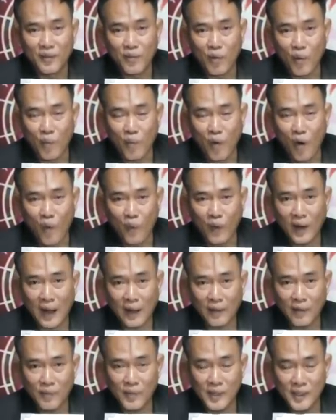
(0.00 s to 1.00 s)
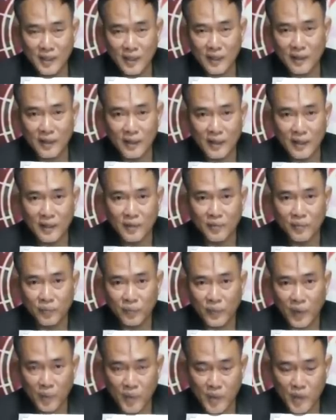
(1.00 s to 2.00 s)
ผมมองว่าราศีพิจิกนี่
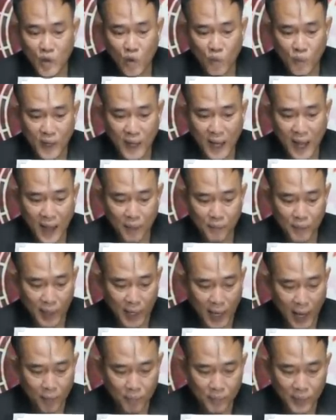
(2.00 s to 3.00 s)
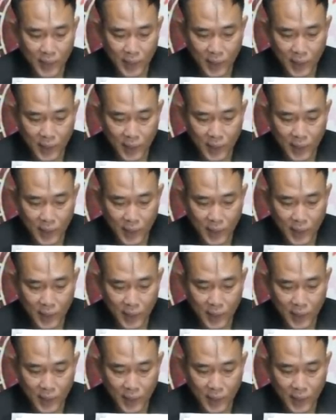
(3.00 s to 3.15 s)
จะมีโชคมีลาบนะครับ